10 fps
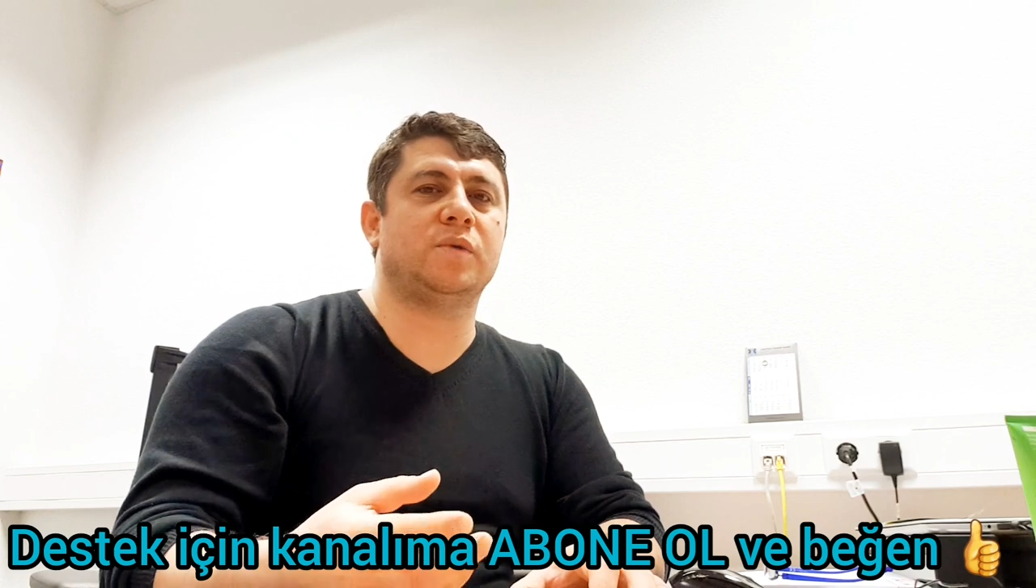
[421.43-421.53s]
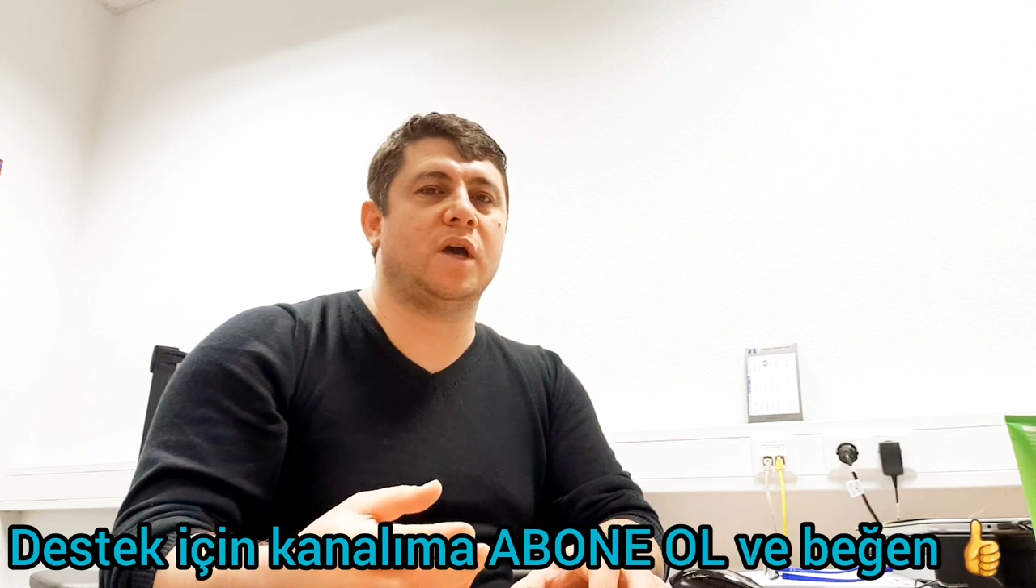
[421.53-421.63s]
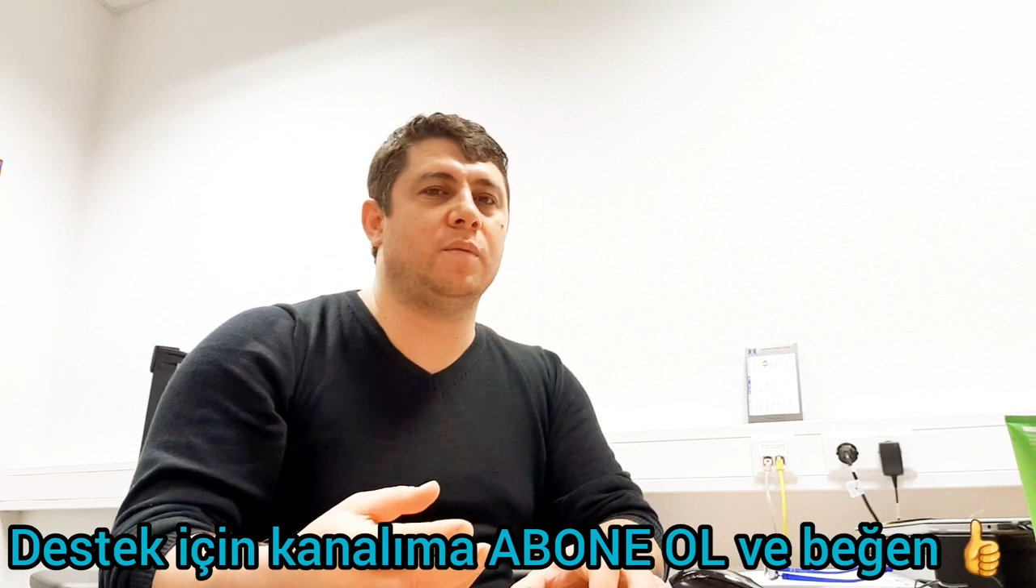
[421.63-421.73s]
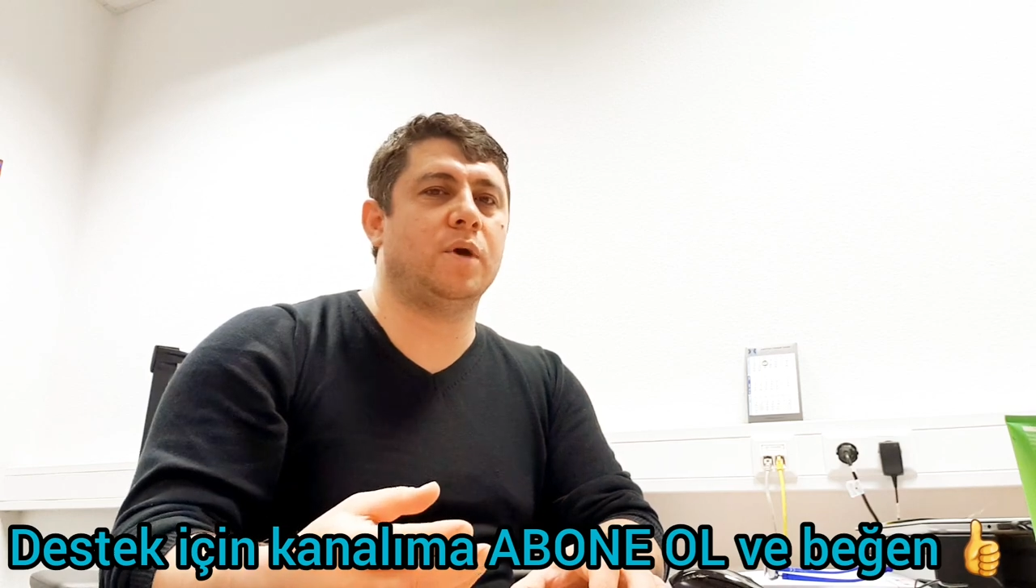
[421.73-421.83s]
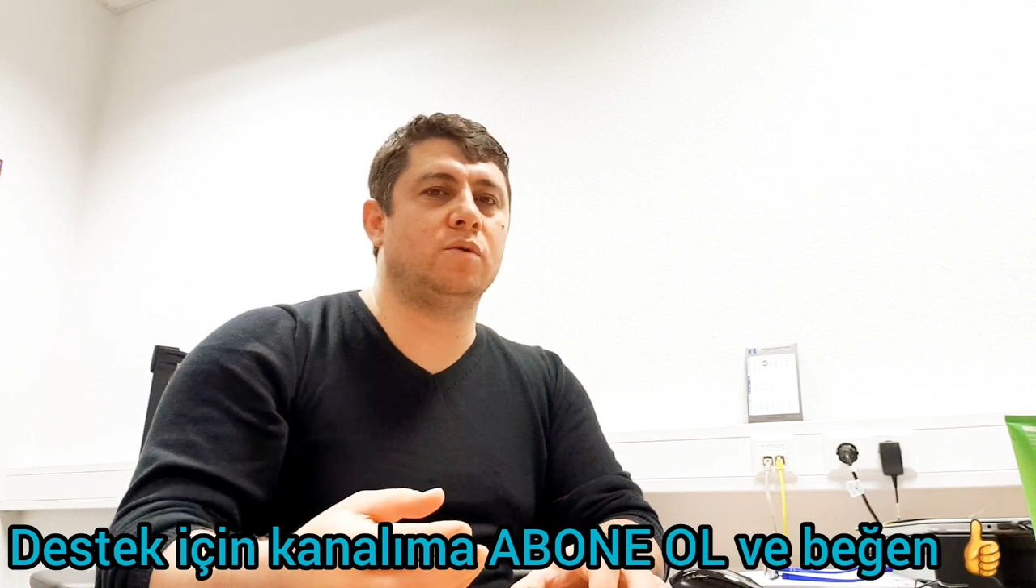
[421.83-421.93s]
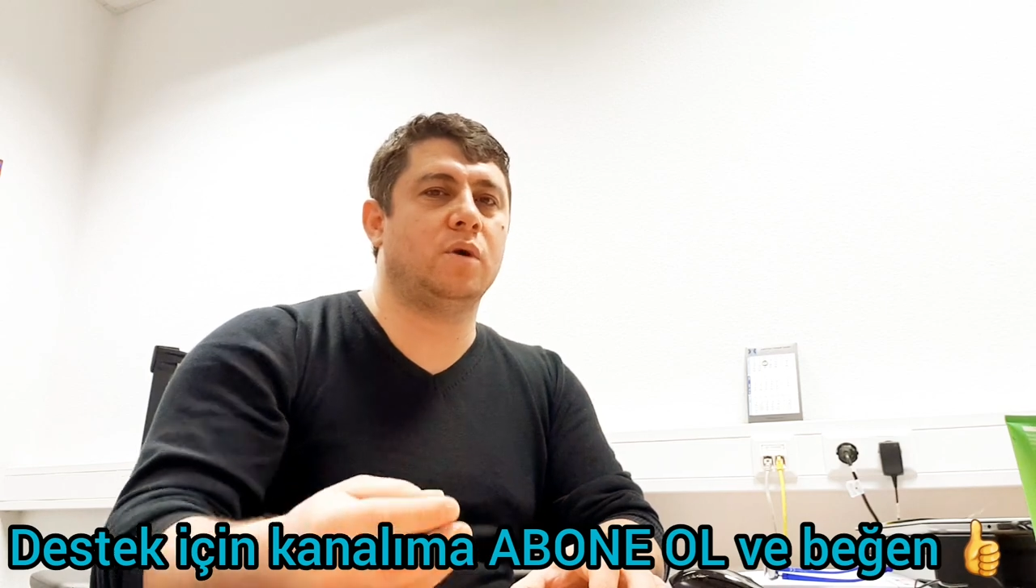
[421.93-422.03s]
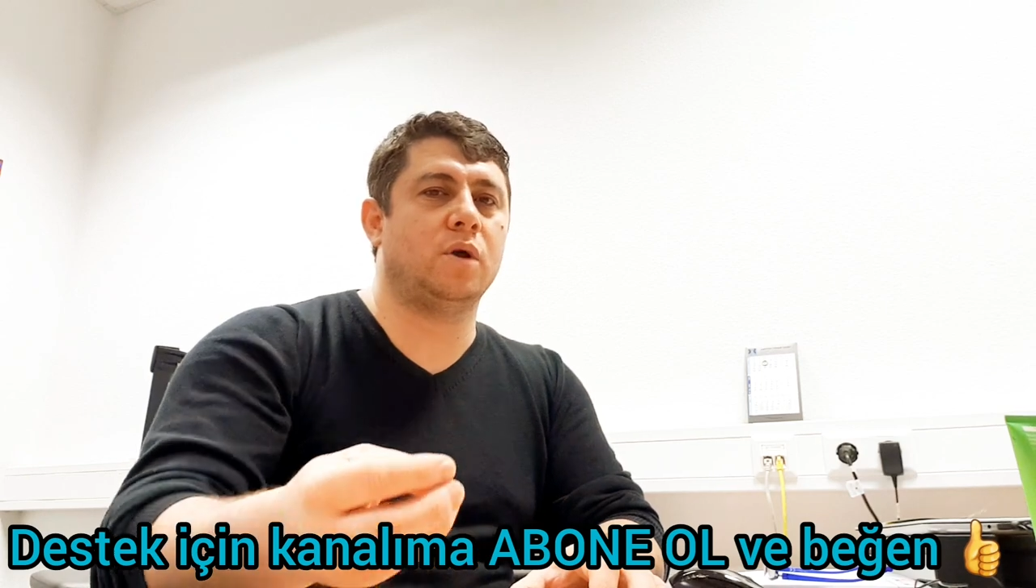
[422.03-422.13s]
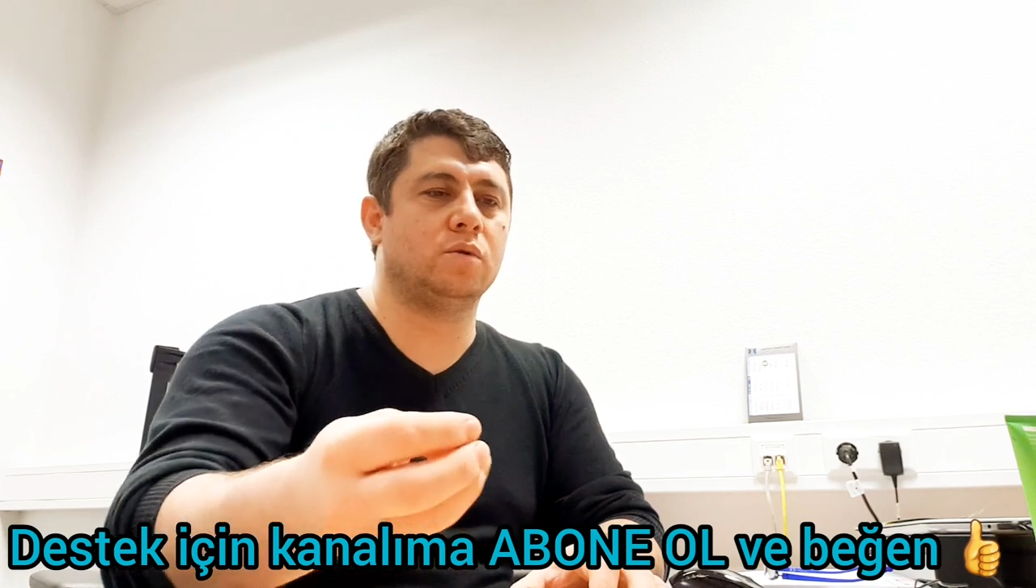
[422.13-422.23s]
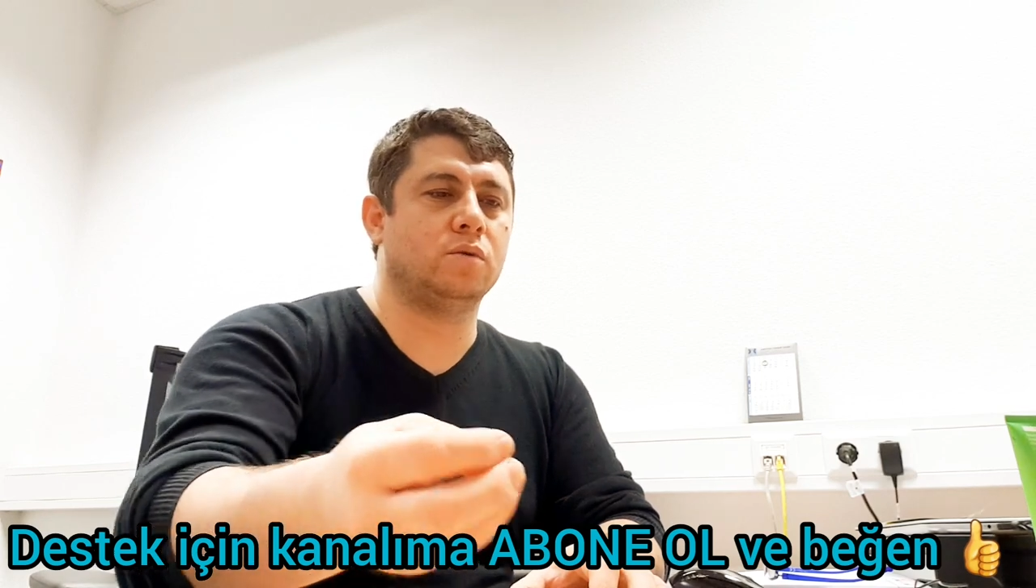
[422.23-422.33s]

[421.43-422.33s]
Tayyip Erdoğan aldı.